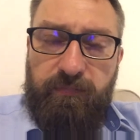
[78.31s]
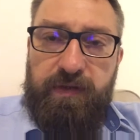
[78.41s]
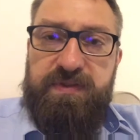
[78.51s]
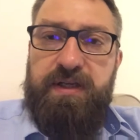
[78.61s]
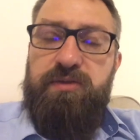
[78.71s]

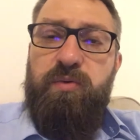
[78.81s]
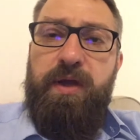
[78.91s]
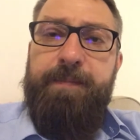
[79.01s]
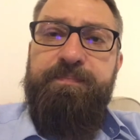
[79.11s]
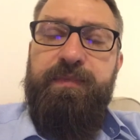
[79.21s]

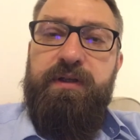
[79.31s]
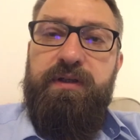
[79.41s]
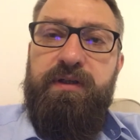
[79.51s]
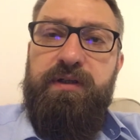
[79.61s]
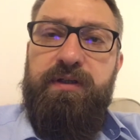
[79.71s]
wskazuje e,
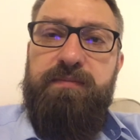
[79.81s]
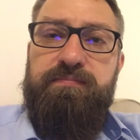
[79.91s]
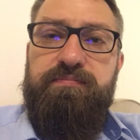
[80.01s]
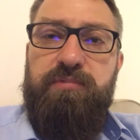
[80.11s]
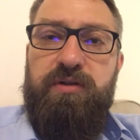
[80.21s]

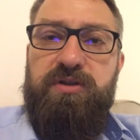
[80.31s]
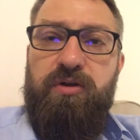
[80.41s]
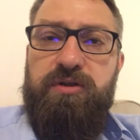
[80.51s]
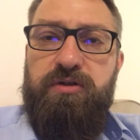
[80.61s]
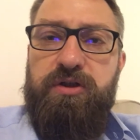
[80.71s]
no,
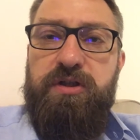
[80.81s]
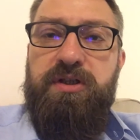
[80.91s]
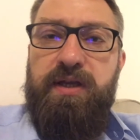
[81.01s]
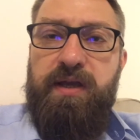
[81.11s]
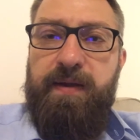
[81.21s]
coś, co się
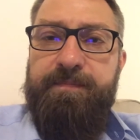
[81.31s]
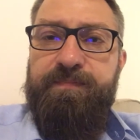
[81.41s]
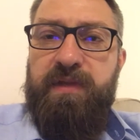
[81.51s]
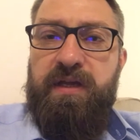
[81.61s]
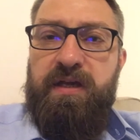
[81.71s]
dzieje
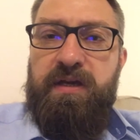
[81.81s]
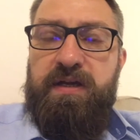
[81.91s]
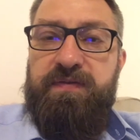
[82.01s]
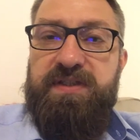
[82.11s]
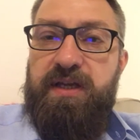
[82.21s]

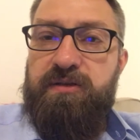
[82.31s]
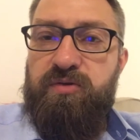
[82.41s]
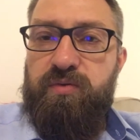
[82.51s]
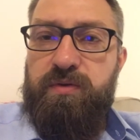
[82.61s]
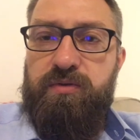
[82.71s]
w
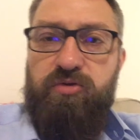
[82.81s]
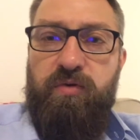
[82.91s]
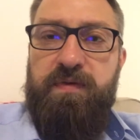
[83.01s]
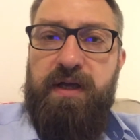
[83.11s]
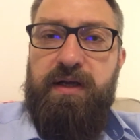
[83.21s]
sercu
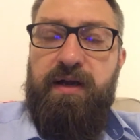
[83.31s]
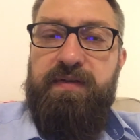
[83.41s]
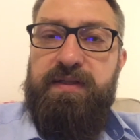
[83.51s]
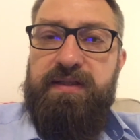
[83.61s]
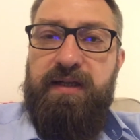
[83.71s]
człowieka, a
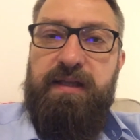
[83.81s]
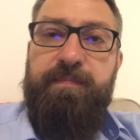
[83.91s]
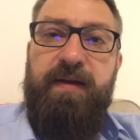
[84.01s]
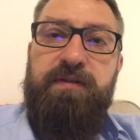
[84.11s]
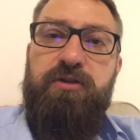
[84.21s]
więc tak
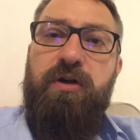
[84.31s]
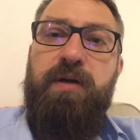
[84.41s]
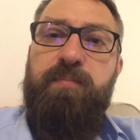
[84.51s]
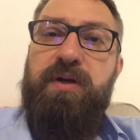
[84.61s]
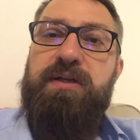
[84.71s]
naprawdę
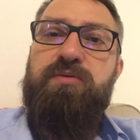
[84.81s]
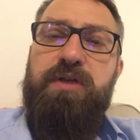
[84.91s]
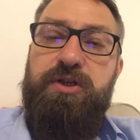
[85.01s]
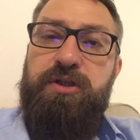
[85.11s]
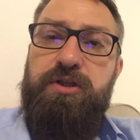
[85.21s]
trochę
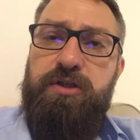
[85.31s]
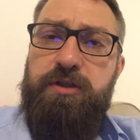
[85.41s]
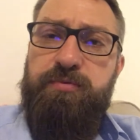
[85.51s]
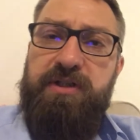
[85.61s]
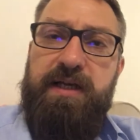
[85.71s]
pokazuje, że te
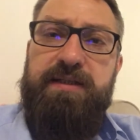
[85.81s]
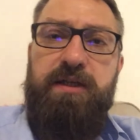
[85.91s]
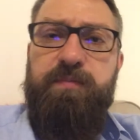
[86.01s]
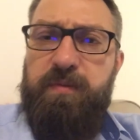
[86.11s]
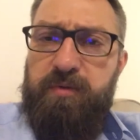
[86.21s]
10
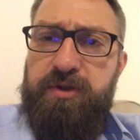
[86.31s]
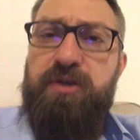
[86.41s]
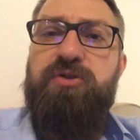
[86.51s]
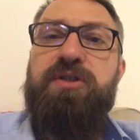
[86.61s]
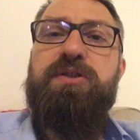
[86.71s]
przykazań, pomimo
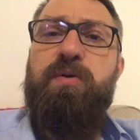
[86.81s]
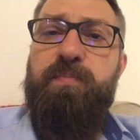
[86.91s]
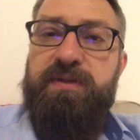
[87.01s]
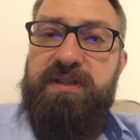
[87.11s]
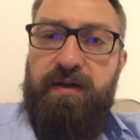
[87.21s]
tego, że są
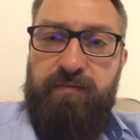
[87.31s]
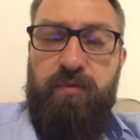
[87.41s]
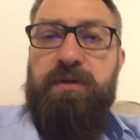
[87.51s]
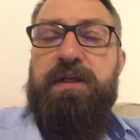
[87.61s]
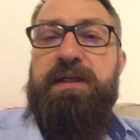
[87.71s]

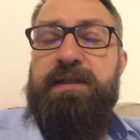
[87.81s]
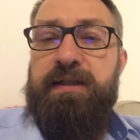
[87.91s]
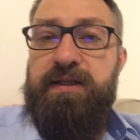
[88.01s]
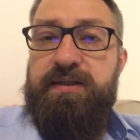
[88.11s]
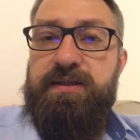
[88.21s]
podstawą
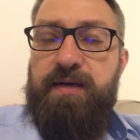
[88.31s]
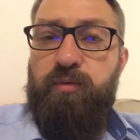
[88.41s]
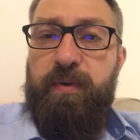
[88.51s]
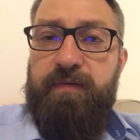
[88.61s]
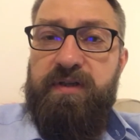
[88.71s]
dla
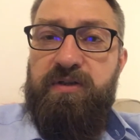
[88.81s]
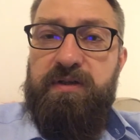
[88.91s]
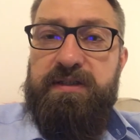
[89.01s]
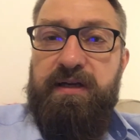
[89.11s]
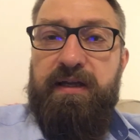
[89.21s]
systemu prawnego
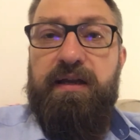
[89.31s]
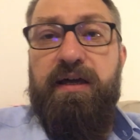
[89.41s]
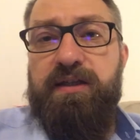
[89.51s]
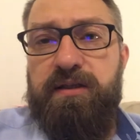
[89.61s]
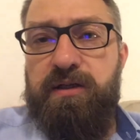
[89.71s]

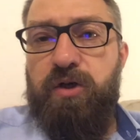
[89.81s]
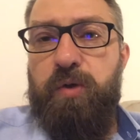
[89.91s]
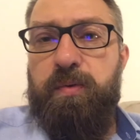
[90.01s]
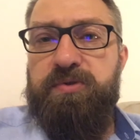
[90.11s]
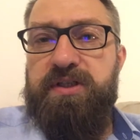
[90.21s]
Izraela i nie
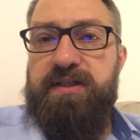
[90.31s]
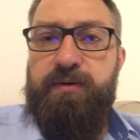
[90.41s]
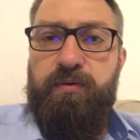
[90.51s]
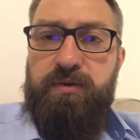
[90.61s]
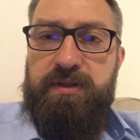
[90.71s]
tylko, bo przez
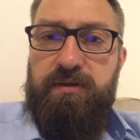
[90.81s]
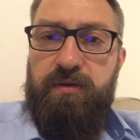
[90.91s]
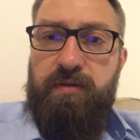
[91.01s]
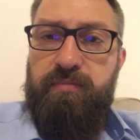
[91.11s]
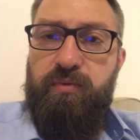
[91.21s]
całą
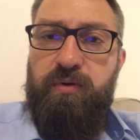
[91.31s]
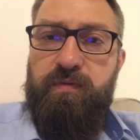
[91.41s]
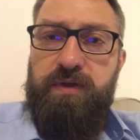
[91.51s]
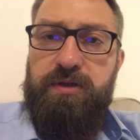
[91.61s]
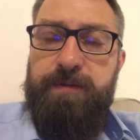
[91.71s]
historię było
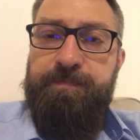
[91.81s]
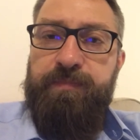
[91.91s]
również